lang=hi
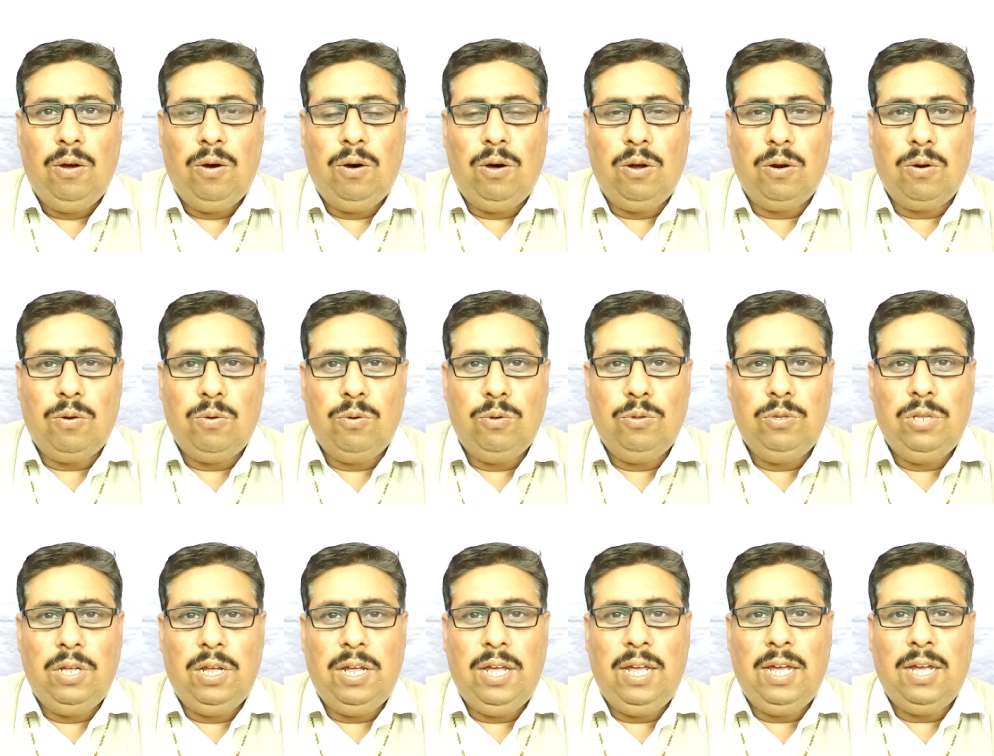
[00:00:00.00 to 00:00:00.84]
और खुद
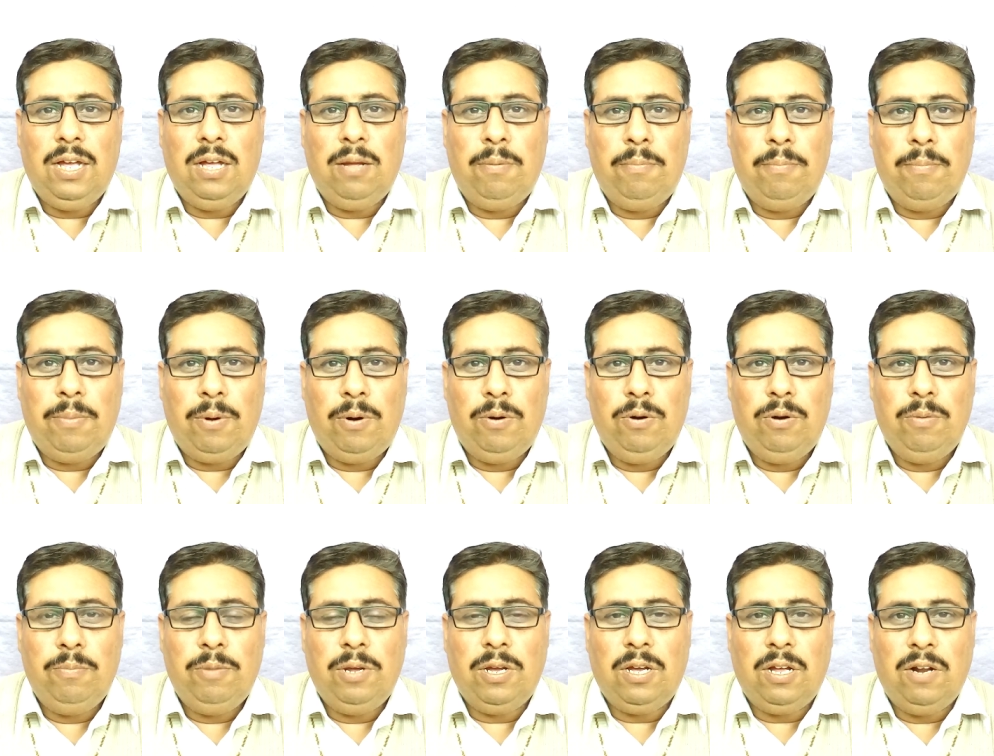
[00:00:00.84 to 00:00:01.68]
एक कंपाउंड
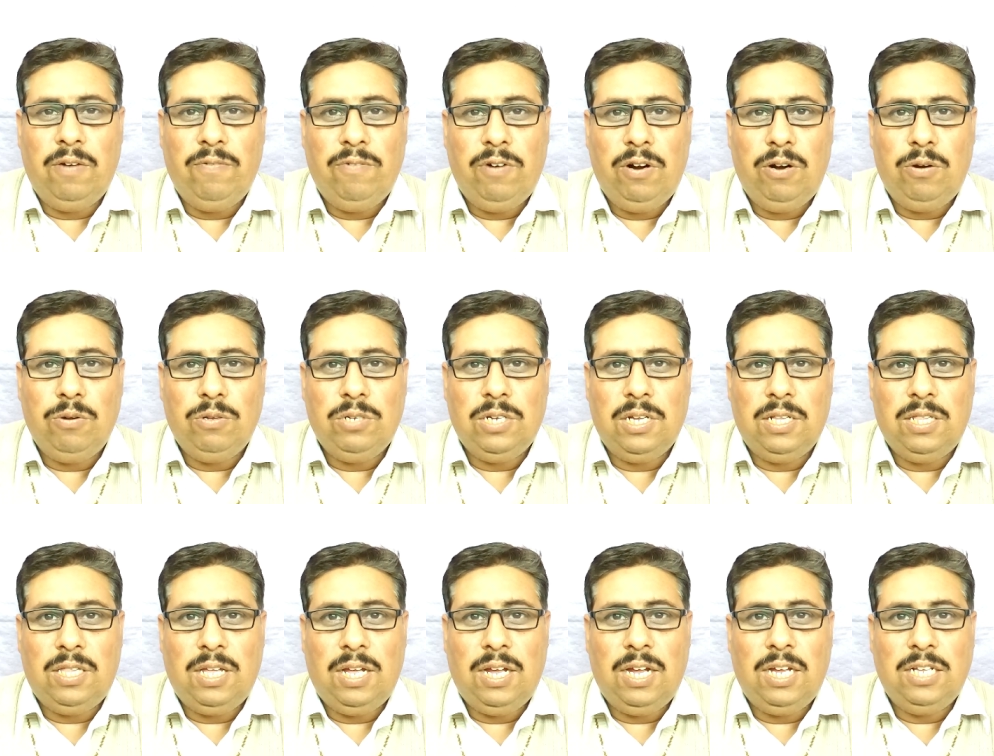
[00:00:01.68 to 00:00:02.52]
में कन्वर्ट हो
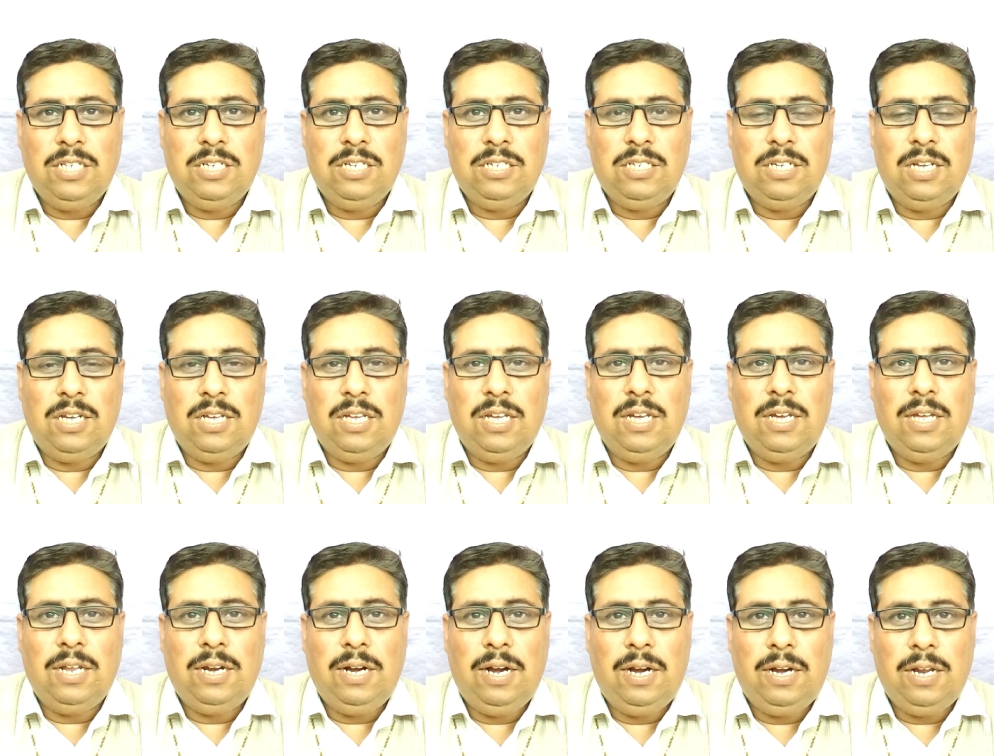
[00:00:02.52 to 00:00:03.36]
जाता है जिसे कि
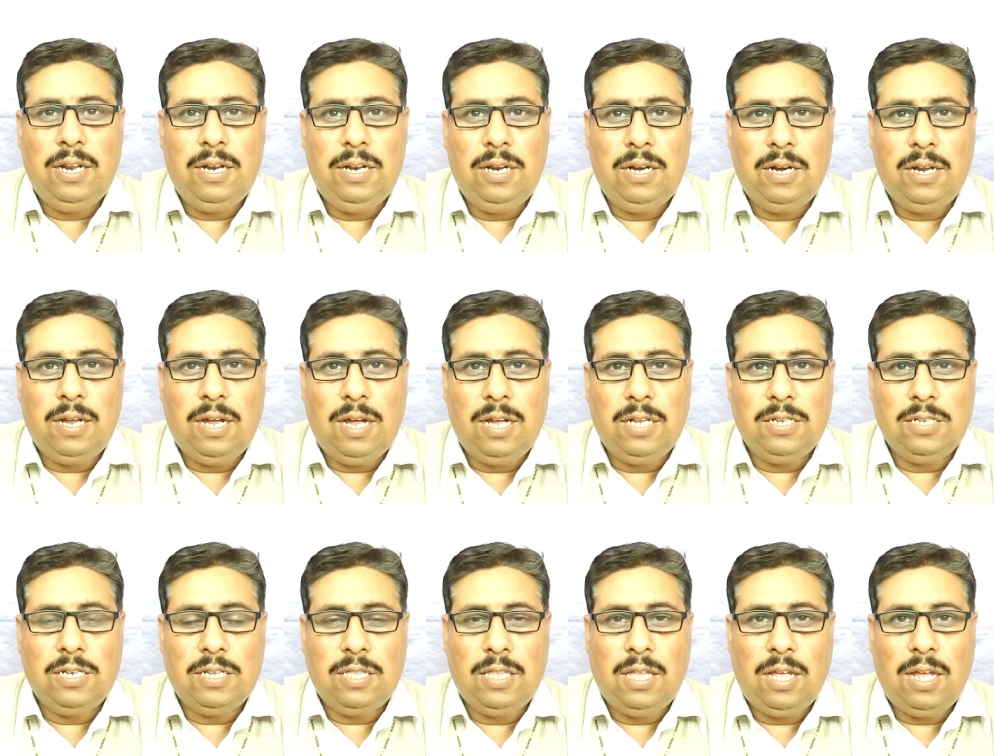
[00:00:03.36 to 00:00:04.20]
क्रिएटिनिन कहा
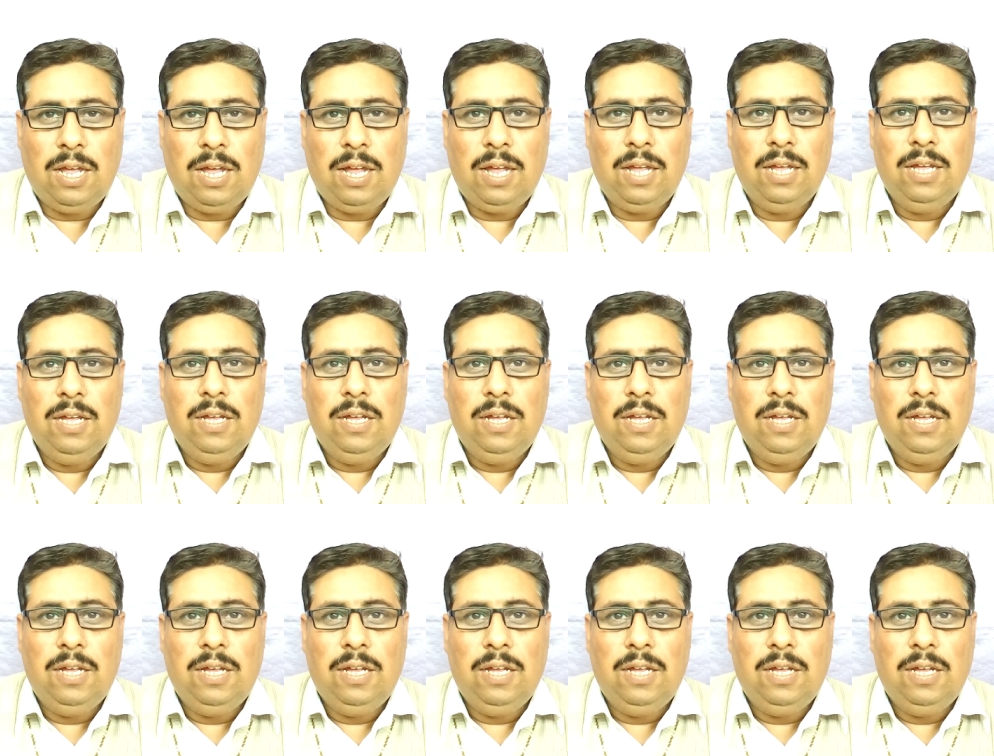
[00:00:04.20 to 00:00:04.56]
जाता है